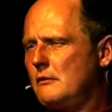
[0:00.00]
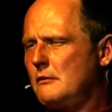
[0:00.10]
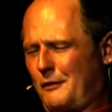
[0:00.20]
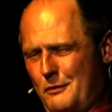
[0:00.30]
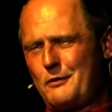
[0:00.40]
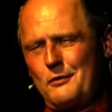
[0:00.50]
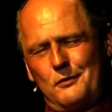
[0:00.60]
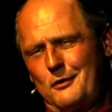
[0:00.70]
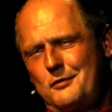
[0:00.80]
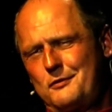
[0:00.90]
Da gucke ich
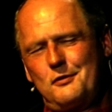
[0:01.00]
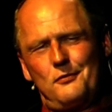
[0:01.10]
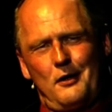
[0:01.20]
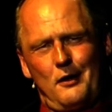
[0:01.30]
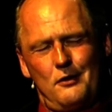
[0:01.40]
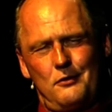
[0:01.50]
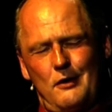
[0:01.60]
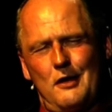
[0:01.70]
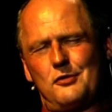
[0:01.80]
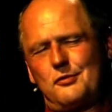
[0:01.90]
durch dich wieder
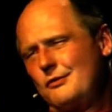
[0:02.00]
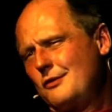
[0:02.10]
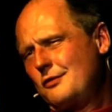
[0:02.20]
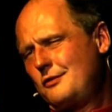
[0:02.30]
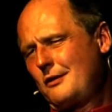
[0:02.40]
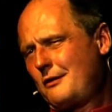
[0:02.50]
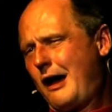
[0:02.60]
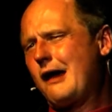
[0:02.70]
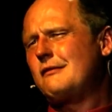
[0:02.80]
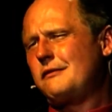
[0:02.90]
hindurch, wie durch den
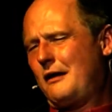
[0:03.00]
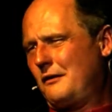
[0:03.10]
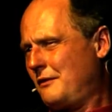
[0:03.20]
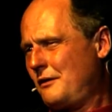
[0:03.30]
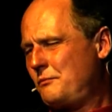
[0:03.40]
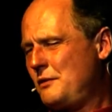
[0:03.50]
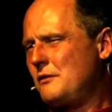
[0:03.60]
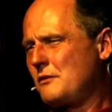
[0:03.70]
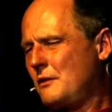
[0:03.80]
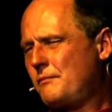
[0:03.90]
Geißler oder den
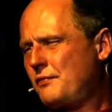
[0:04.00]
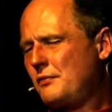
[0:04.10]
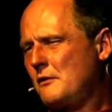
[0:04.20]
Bietenkopf.